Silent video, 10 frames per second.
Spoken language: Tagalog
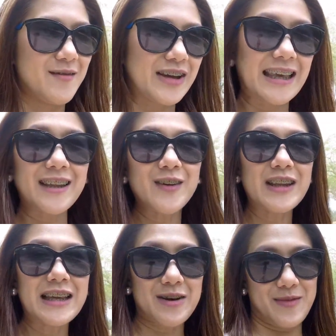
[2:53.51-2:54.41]
Magkikita
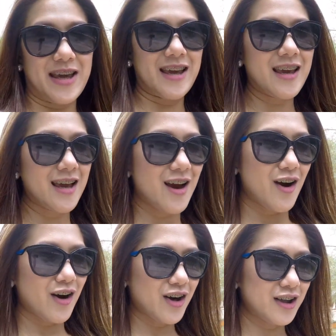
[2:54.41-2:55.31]
uli kami
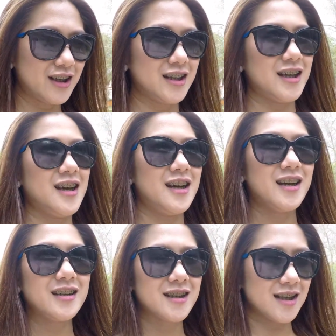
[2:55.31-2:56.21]
on
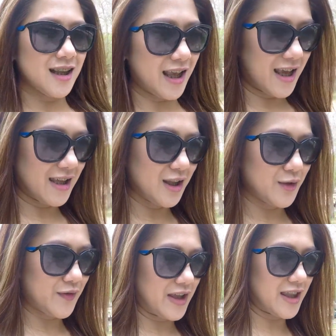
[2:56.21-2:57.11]
Sunday.
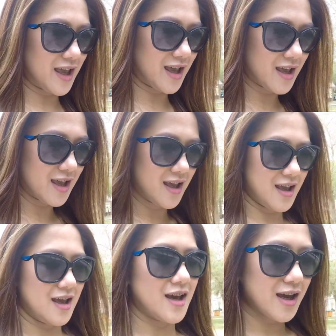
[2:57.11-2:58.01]
In-invite niya
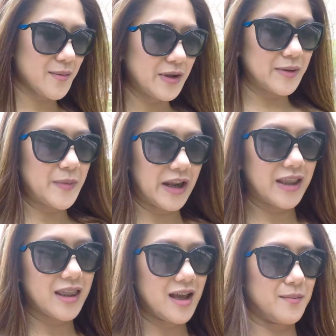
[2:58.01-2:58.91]
kami ni
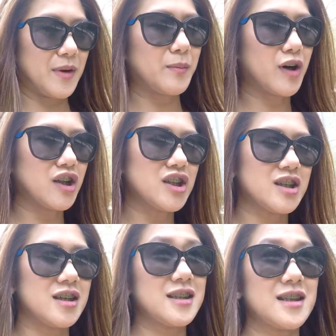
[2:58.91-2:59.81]
Brent na
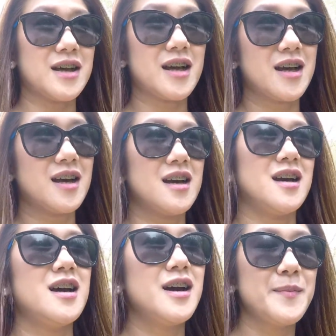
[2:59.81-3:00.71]
mag-brunch sa
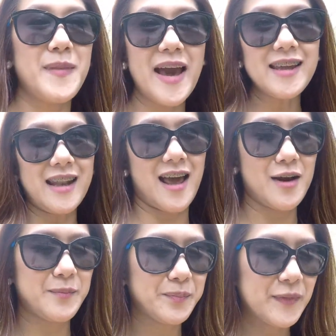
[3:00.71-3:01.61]
bahay nila.
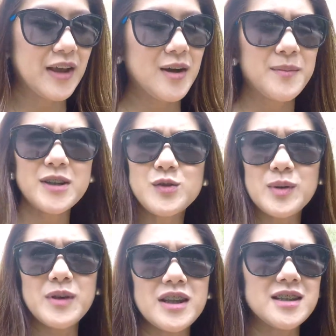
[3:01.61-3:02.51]
Magsiswimming